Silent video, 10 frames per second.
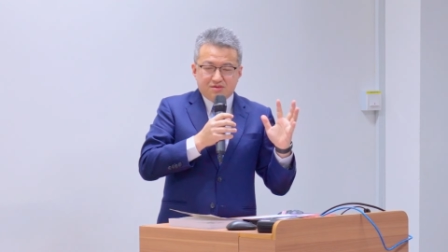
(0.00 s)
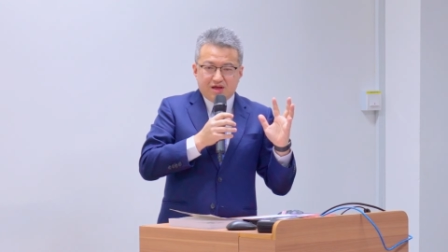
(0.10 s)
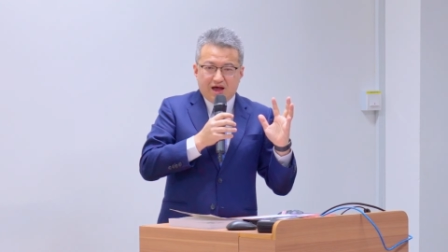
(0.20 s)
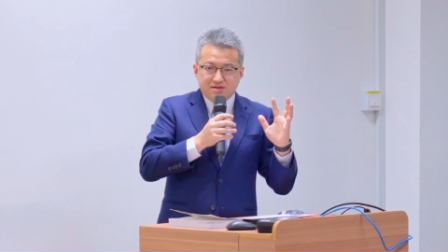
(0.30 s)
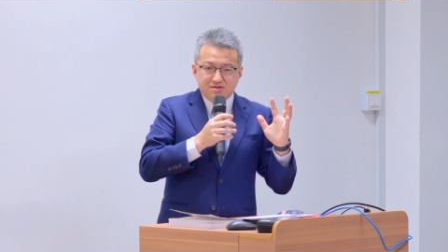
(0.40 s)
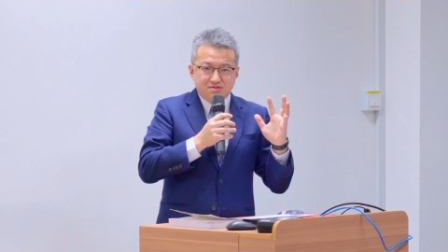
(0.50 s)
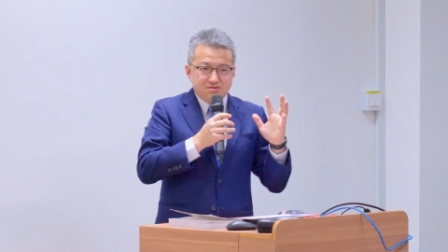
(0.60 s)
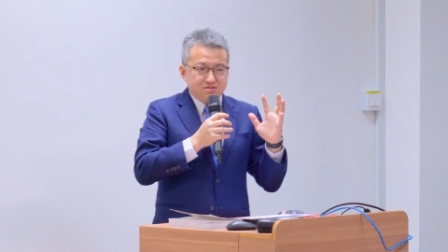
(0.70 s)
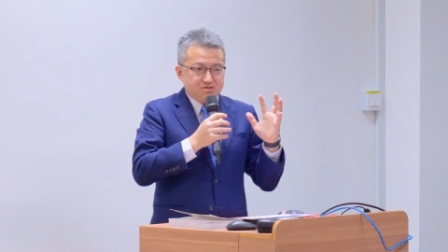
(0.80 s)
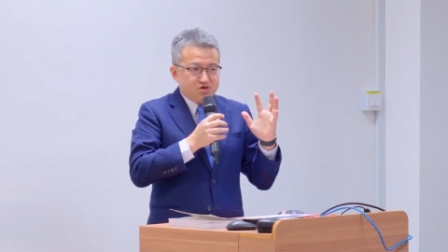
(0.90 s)
谈
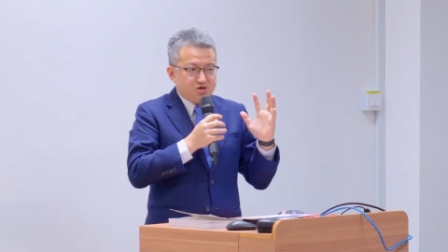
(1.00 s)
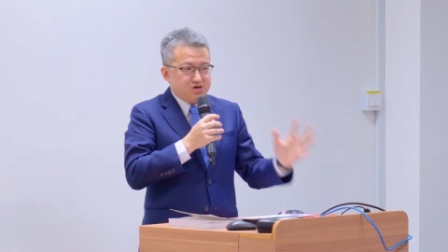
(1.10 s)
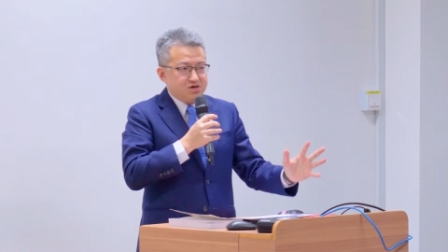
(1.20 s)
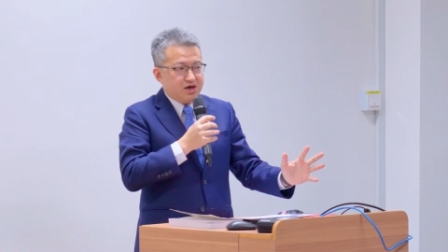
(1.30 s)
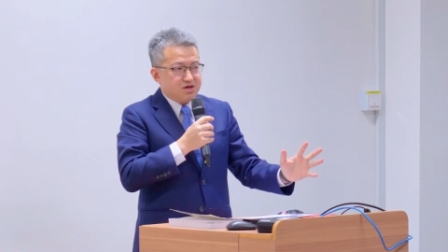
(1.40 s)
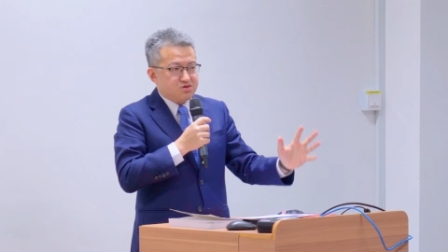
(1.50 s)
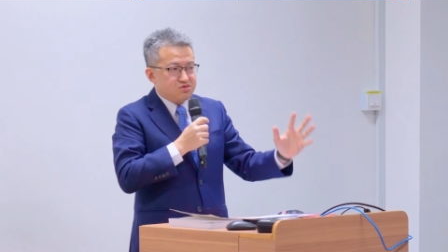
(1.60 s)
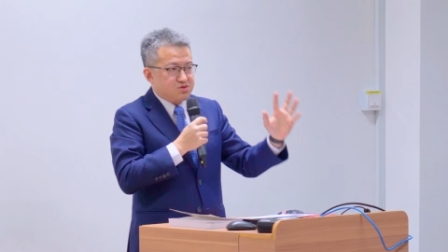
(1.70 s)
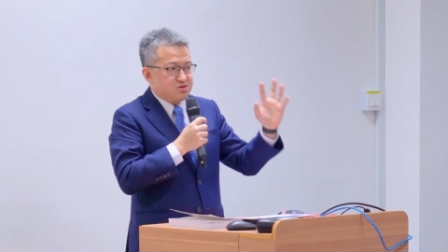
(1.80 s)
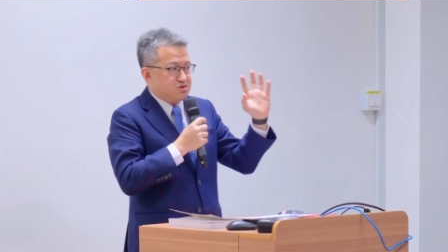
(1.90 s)
企业
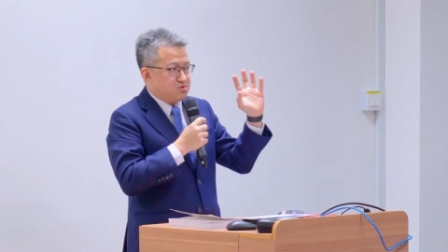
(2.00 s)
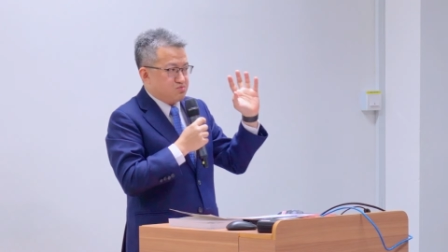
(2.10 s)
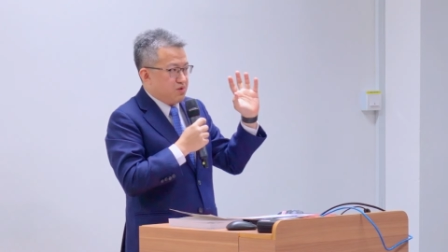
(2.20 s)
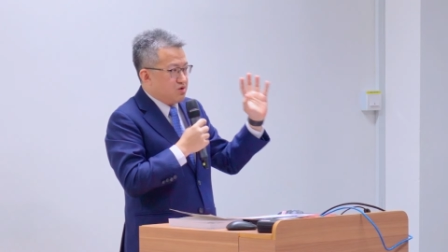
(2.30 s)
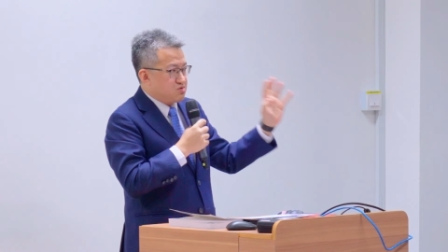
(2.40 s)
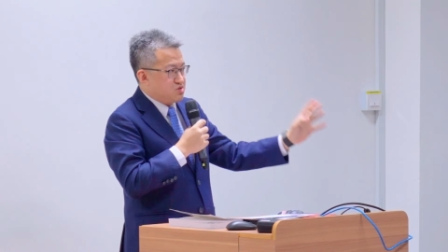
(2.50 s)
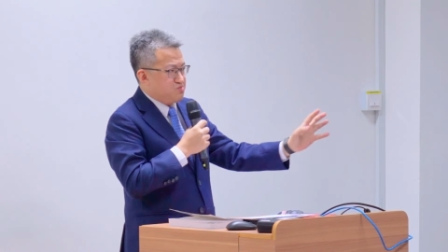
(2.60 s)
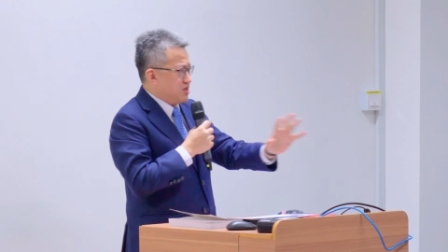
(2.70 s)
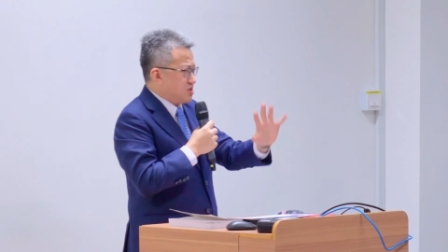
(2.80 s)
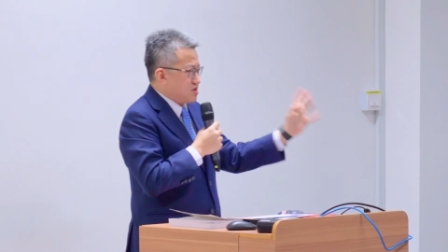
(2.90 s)
就是没有
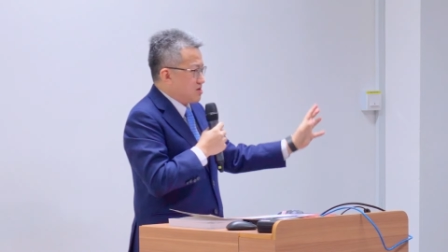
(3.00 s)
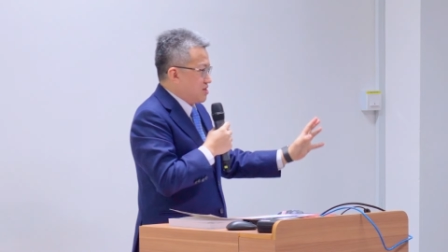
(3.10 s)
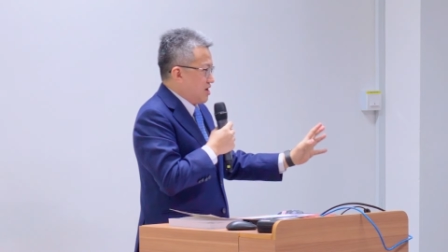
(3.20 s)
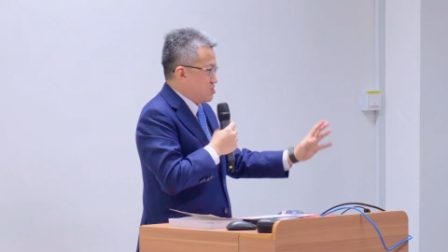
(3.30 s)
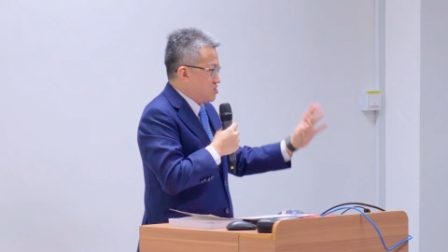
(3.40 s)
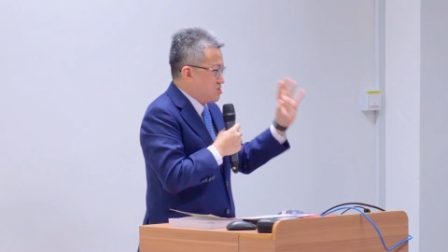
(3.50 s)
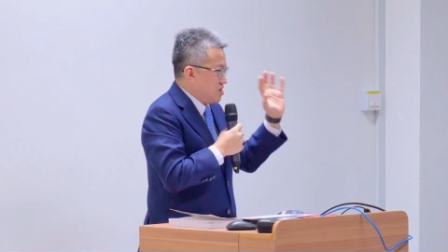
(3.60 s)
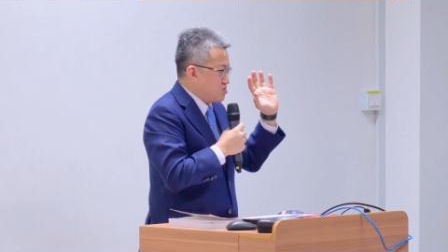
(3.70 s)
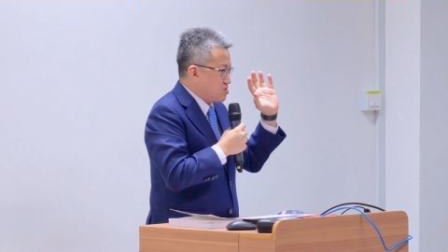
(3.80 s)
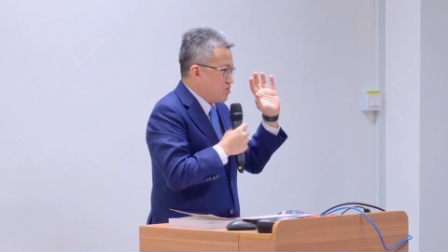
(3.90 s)
别的责任了，企
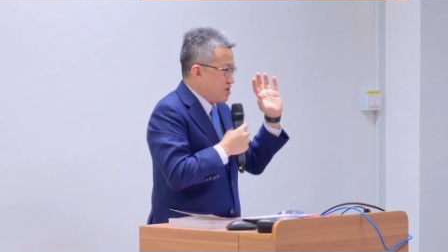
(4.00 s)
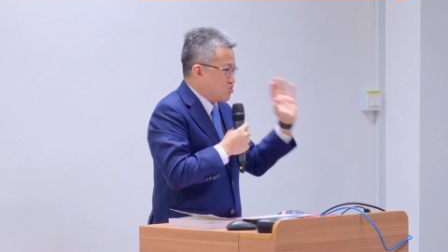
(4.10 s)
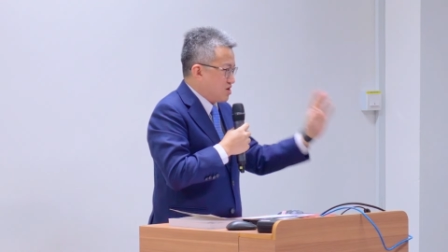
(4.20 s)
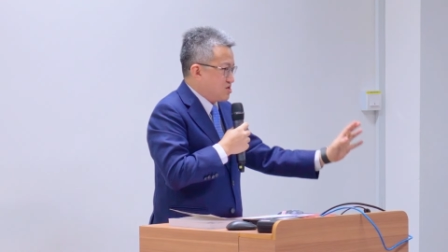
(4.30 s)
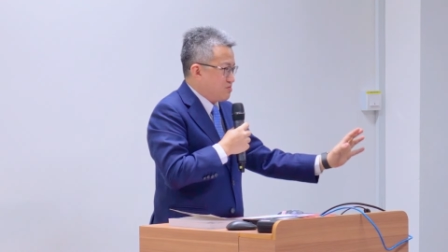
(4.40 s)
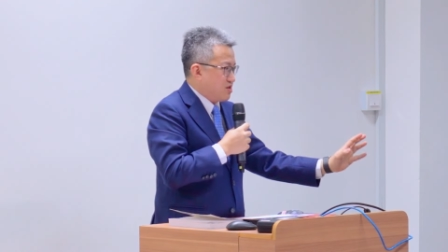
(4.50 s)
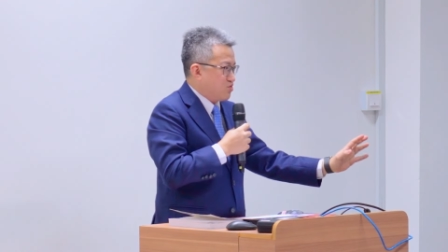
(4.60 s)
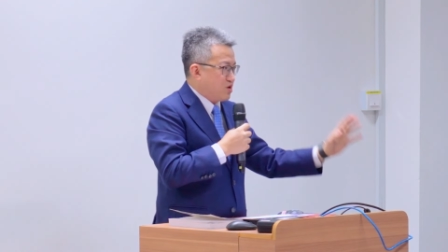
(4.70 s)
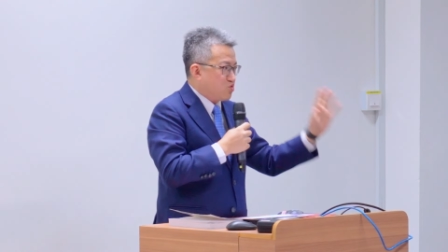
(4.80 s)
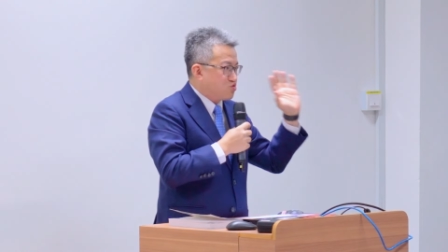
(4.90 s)
业就是为了赚钱罢了，
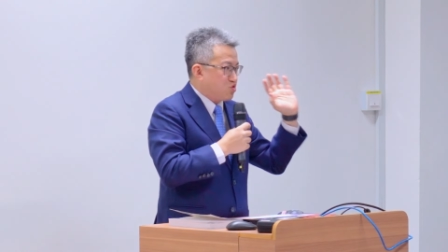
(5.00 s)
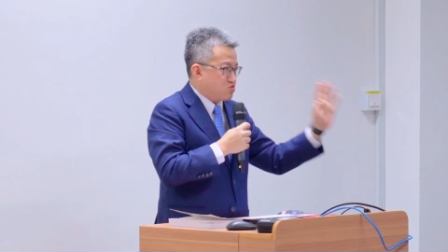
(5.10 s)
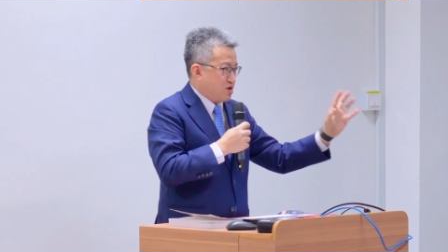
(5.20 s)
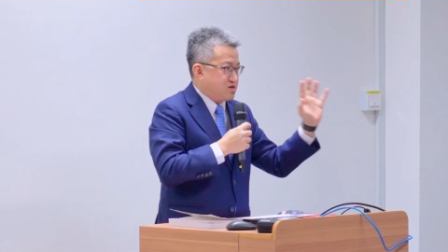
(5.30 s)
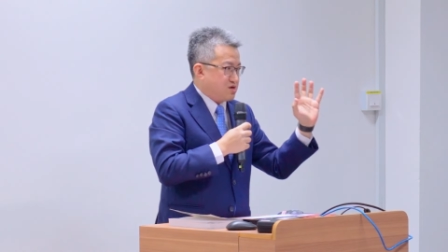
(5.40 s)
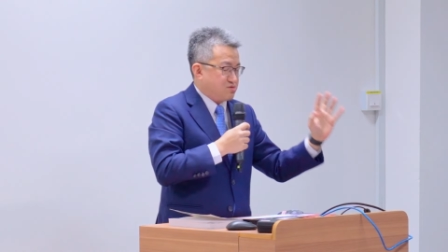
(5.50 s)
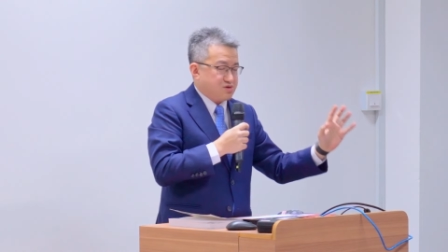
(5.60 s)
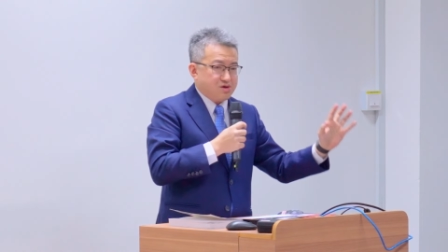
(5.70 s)
为股东赚钱